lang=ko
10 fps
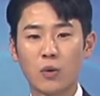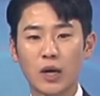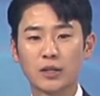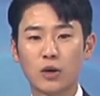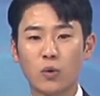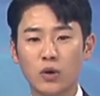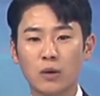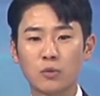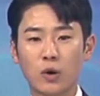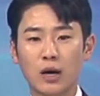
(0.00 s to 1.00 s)
환경
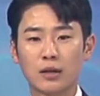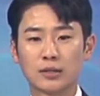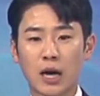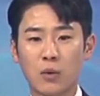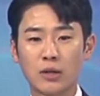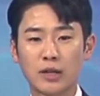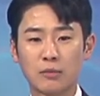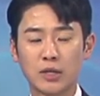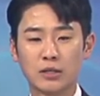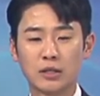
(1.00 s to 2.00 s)
오염과 자원
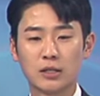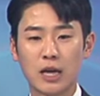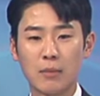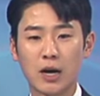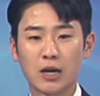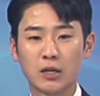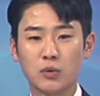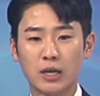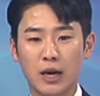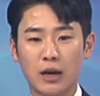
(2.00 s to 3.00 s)
낭비 등을
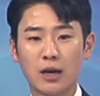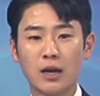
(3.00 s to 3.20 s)
예방하기 위해